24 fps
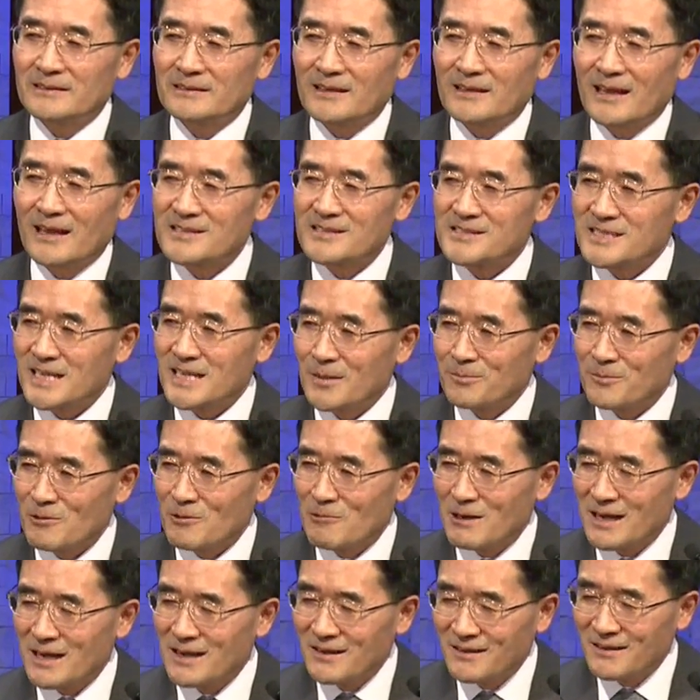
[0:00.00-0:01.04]
다른
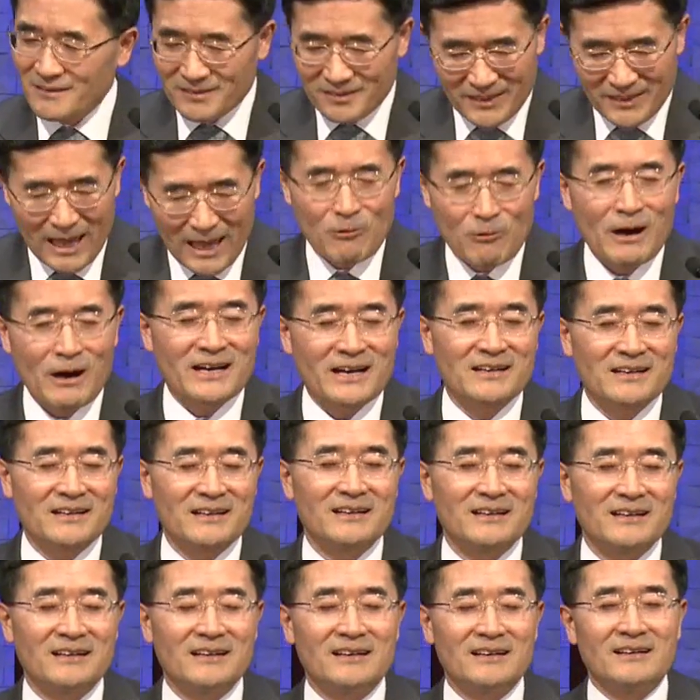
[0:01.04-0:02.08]
사람과 대화를
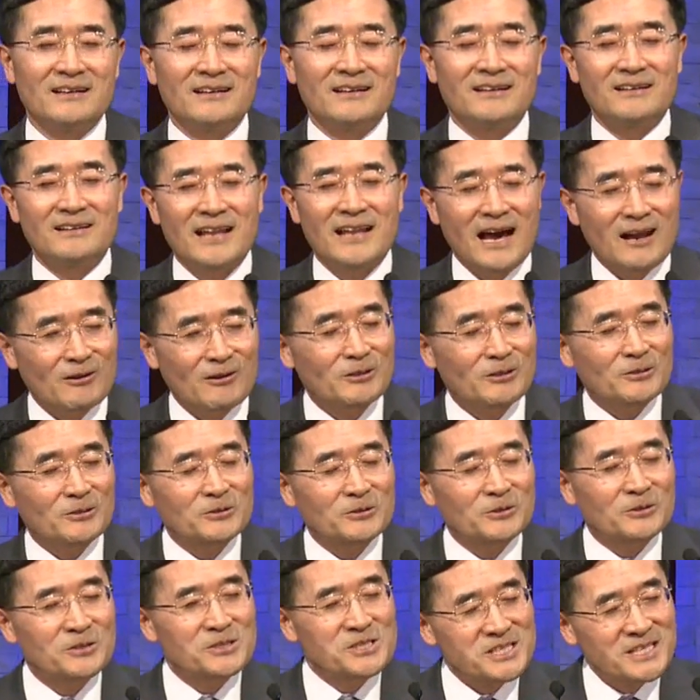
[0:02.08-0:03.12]
나누는
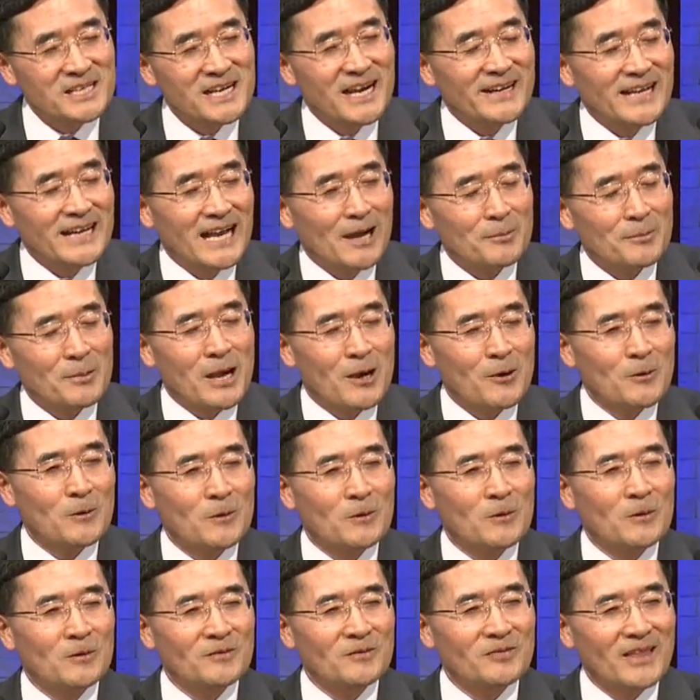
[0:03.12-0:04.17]
것도 시간이
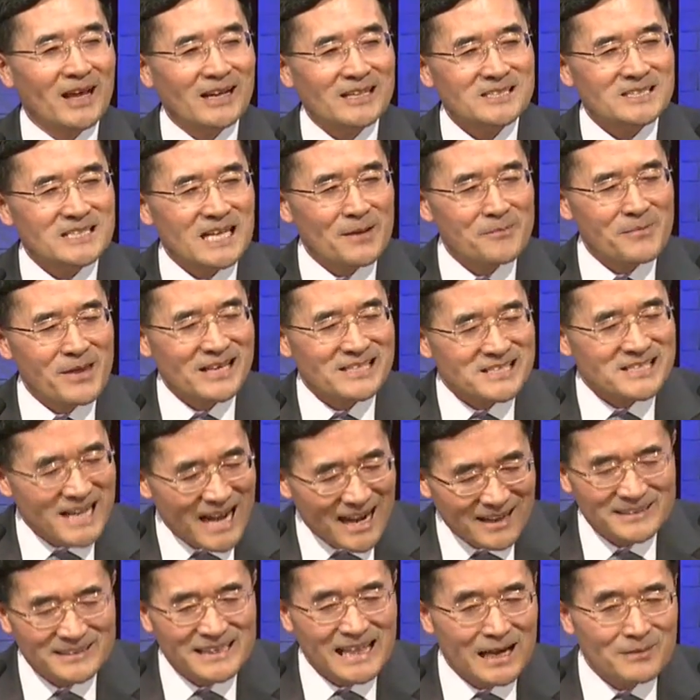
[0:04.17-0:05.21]
아깝고 다른 사람의
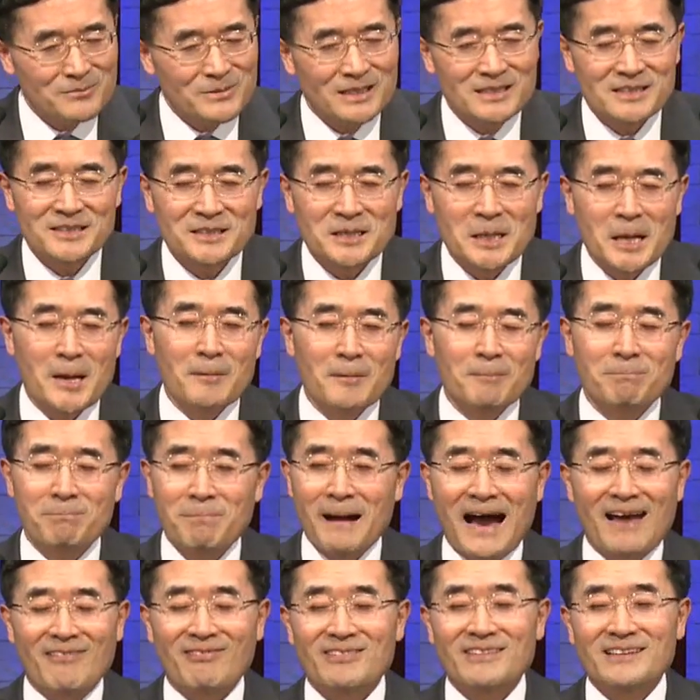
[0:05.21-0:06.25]
상담을
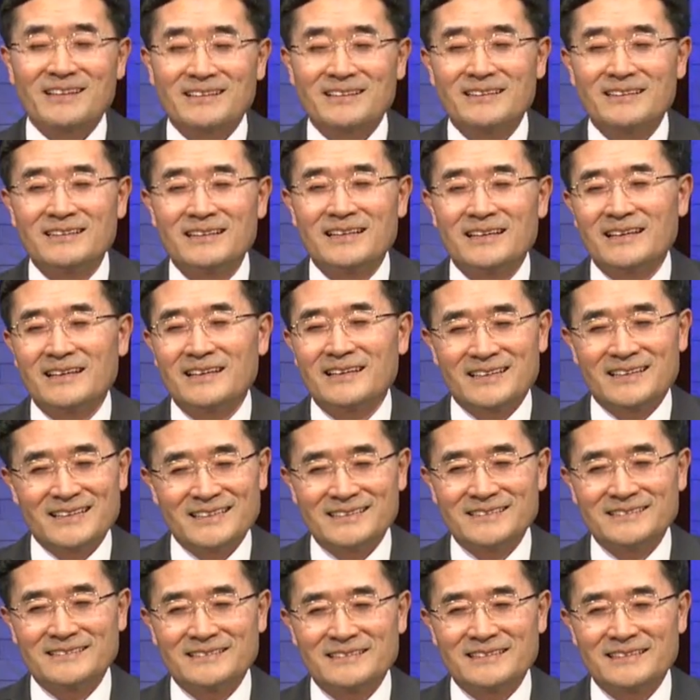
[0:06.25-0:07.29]
받는
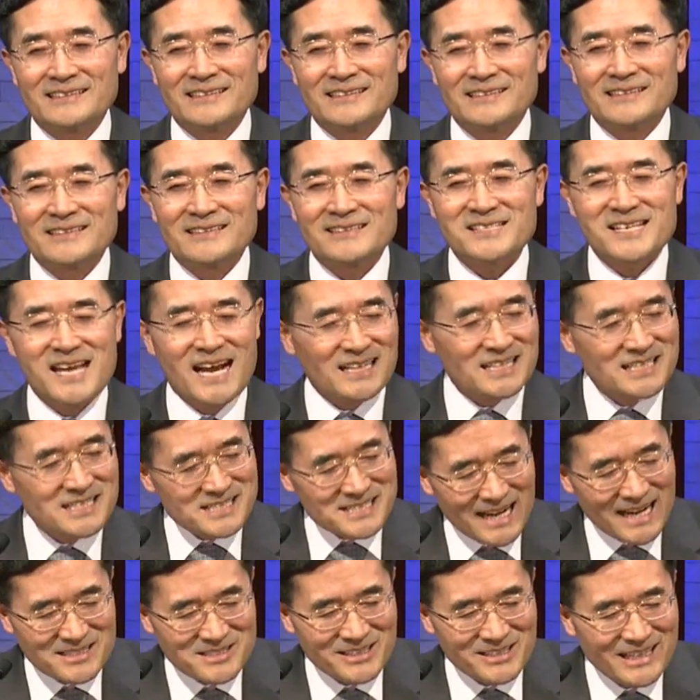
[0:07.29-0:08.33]
일은 자기
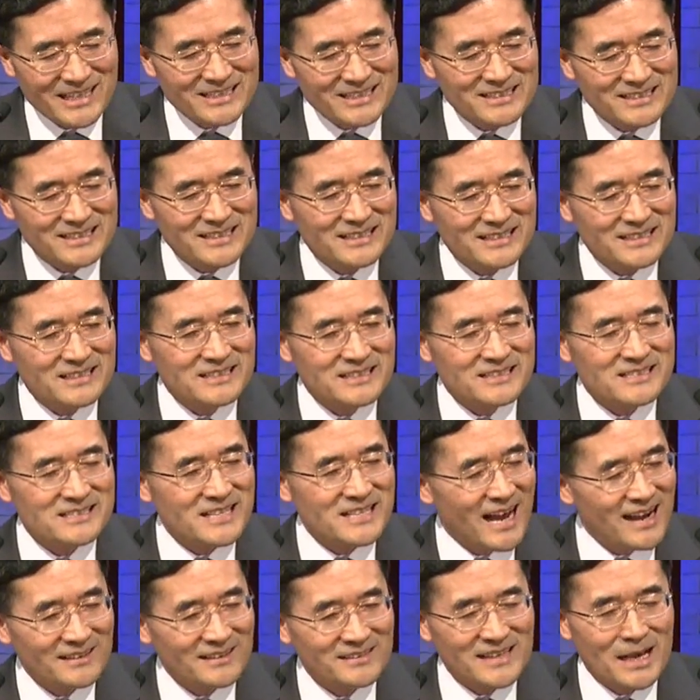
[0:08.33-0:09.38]
사전에는
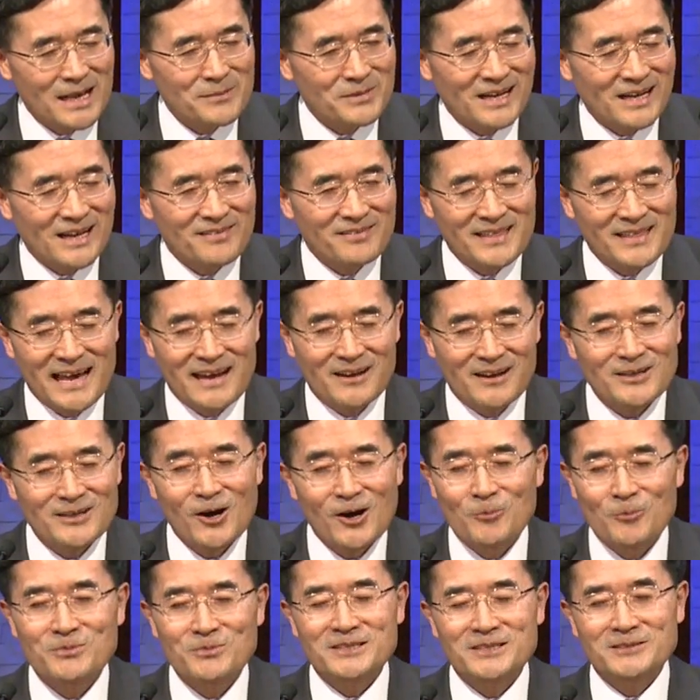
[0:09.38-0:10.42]
상담이란
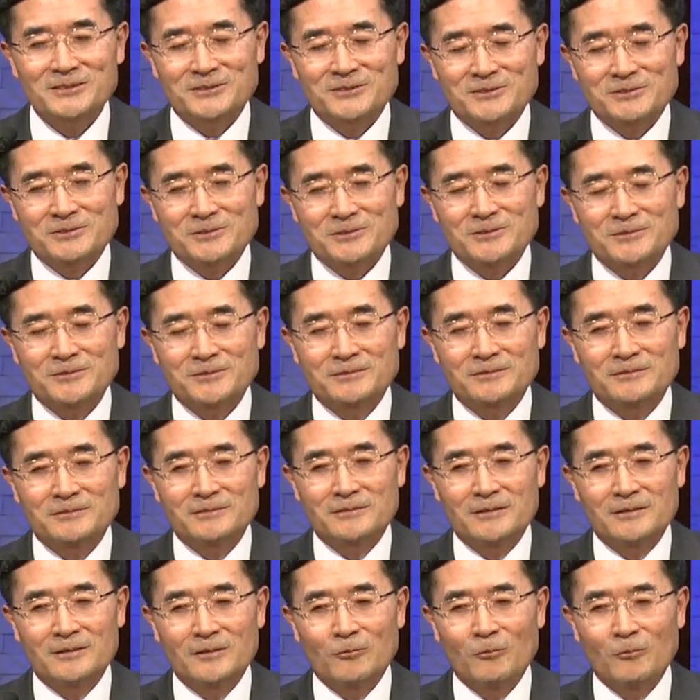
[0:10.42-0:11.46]
단어가 없는 거죠.
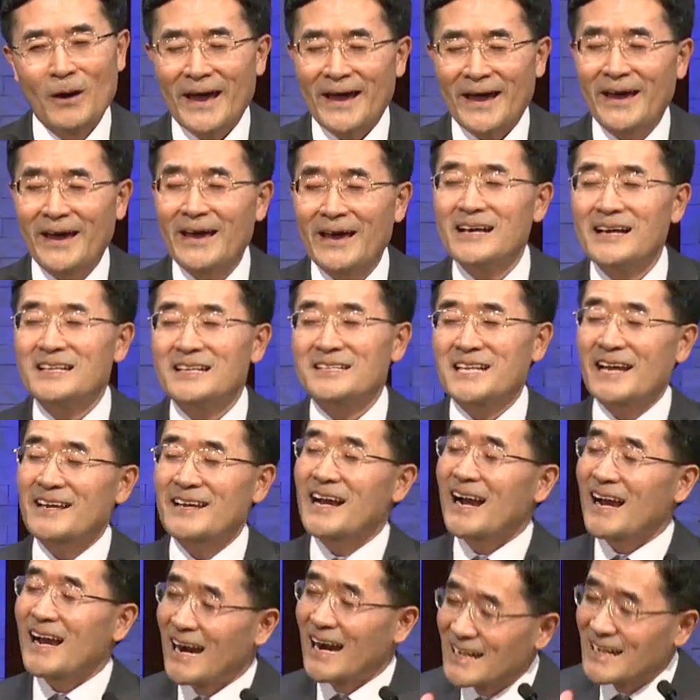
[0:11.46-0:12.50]
왜?
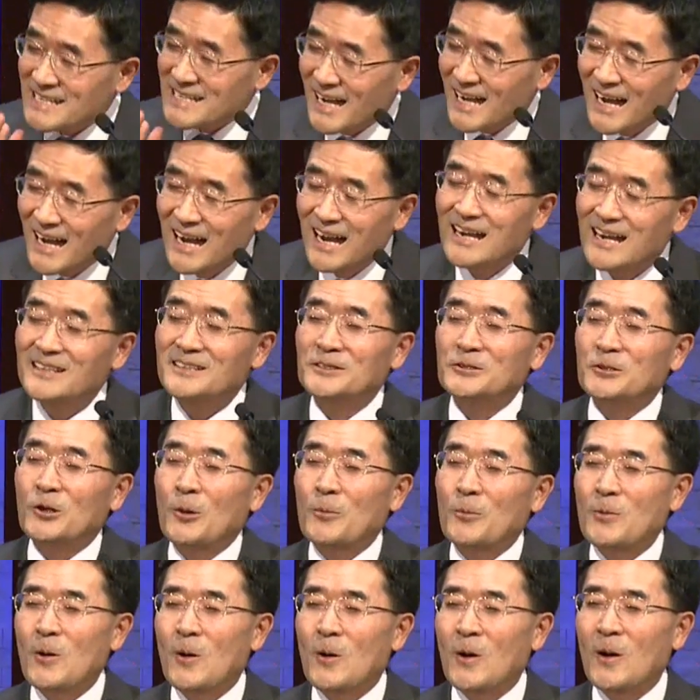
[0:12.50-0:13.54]
자기가 가장
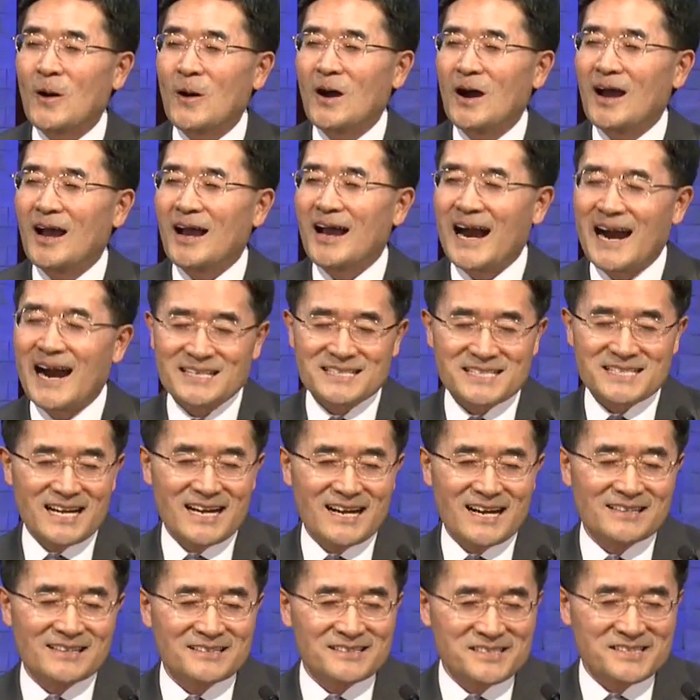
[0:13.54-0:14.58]
의롭고
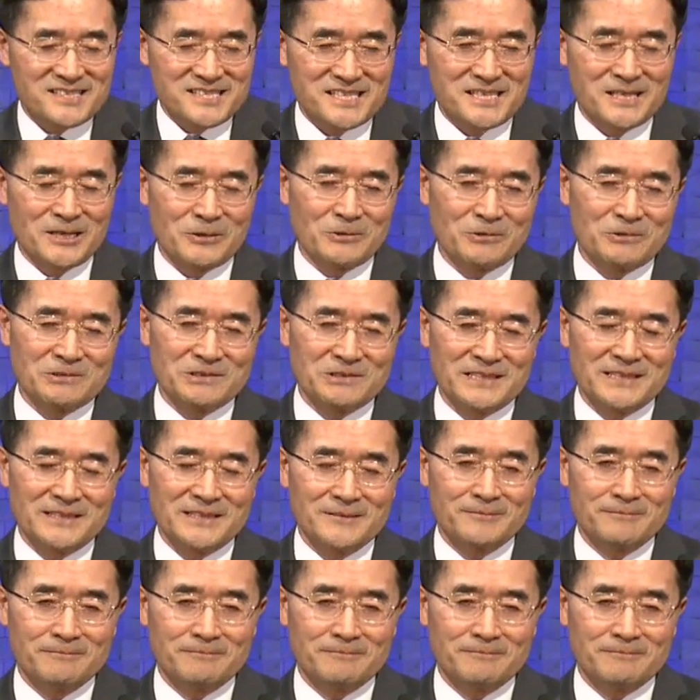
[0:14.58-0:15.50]
가장 지혜로우니